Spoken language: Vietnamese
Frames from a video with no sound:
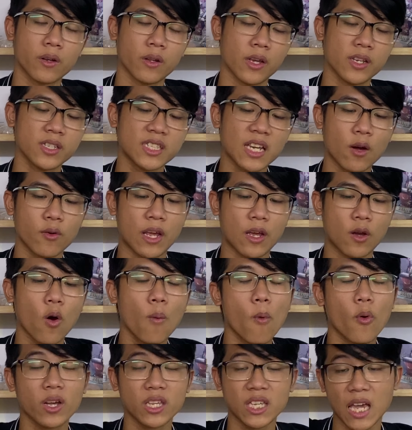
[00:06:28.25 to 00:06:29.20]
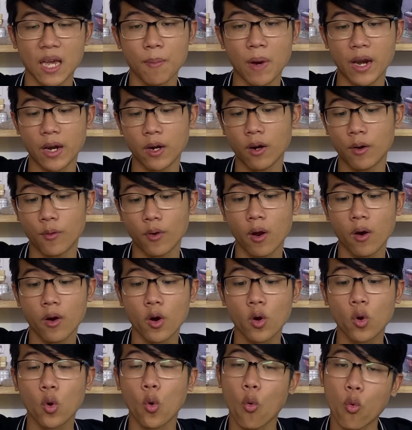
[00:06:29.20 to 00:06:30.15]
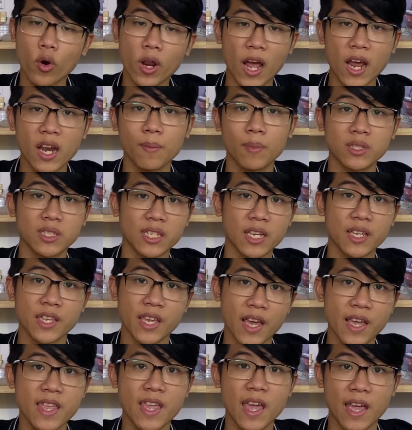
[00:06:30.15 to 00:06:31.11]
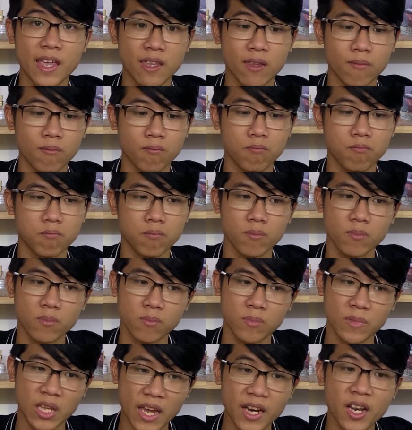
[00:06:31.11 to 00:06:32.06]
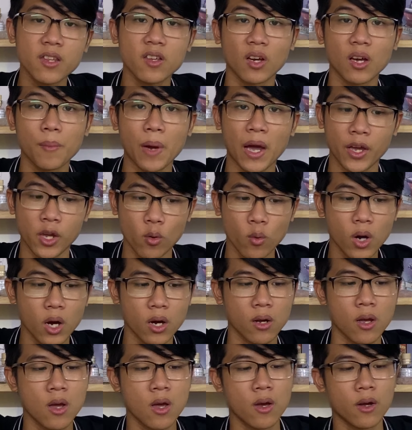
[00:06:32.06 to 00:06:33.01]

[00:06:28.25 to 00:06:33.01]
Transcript: Thì sau này có một cái trải bài nào đó nó cụ thể thì mình sẽ dễ dàng giải thích cho các bạn hiểu hơn.